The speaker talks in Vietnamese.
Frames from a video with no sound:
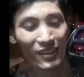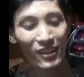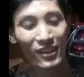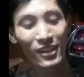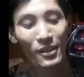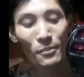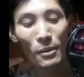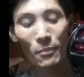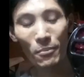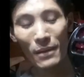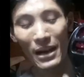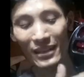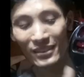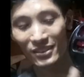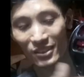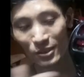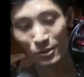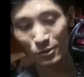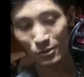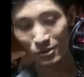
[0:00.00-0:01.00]
nó hơi bạc bạc
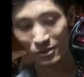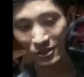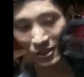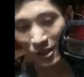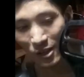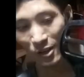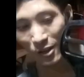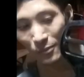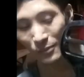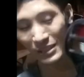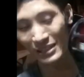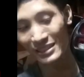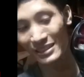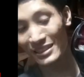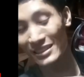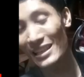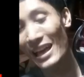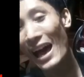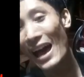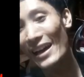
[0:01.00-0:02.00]
xíu do mình
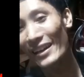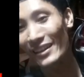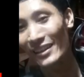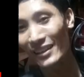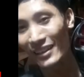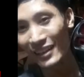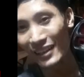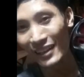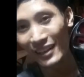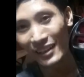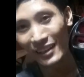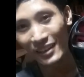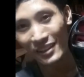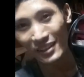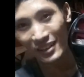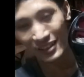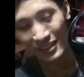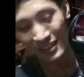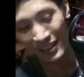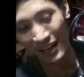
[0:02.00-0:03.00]
xài
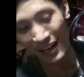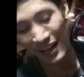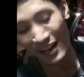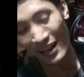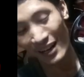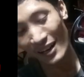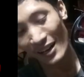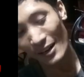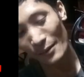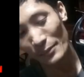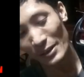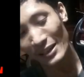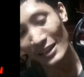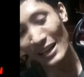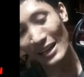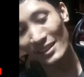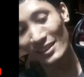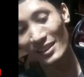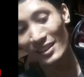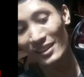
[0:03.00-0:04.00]
thì uh, mình
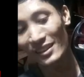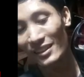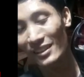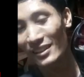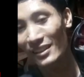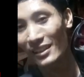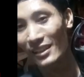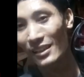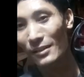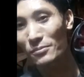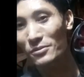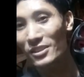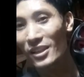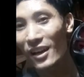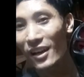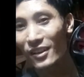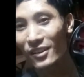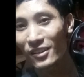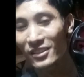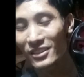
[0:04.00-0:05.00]
cắt thì cái lớp
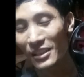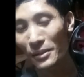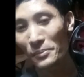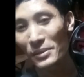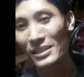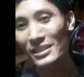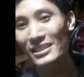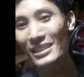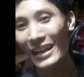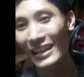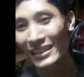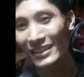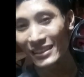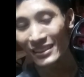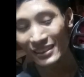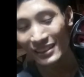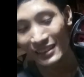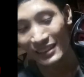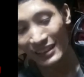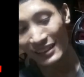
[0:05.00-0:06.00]
sơn nó sẽ bị chảy
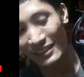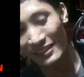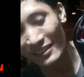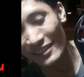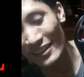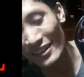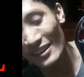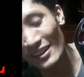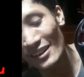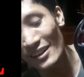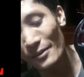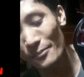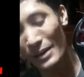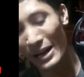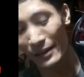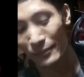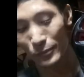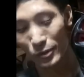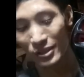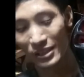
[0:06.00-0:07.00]
nên là nó hơi
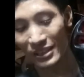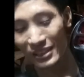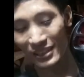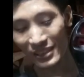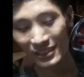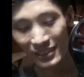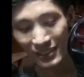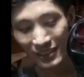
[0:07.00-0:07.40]
bạc một tí